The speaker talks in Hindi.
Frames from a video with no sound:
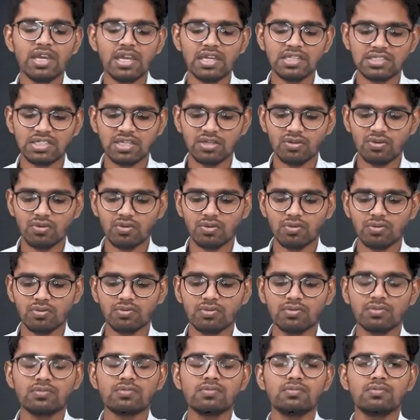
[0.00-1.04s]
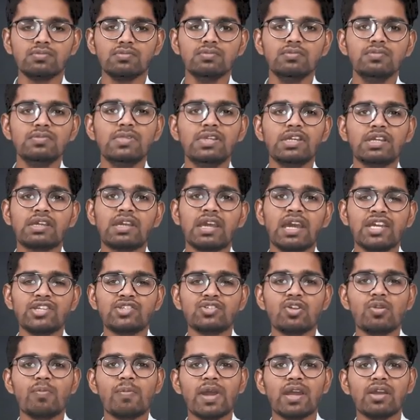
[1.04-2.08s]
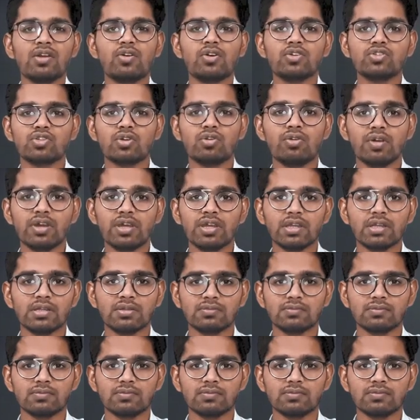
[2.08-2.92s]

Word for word: एसेट हों कैश और बैंक को छोड़ के